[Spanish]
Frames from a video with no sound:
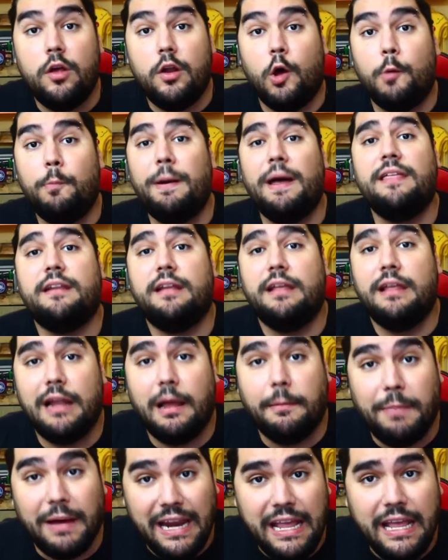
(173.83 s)
de los padres de
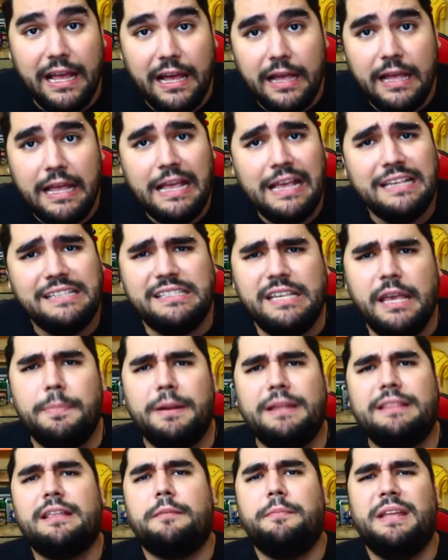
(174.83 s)
la pareja
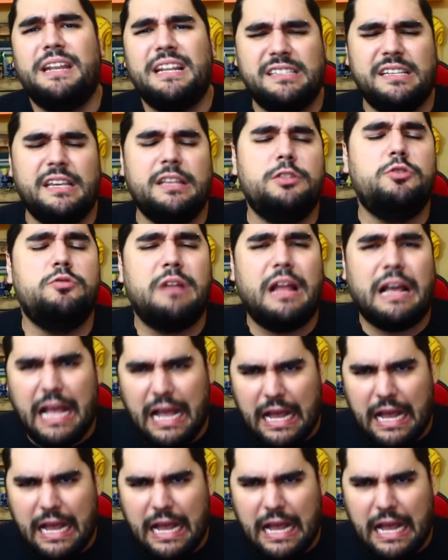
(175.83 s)
siempre termina siendo una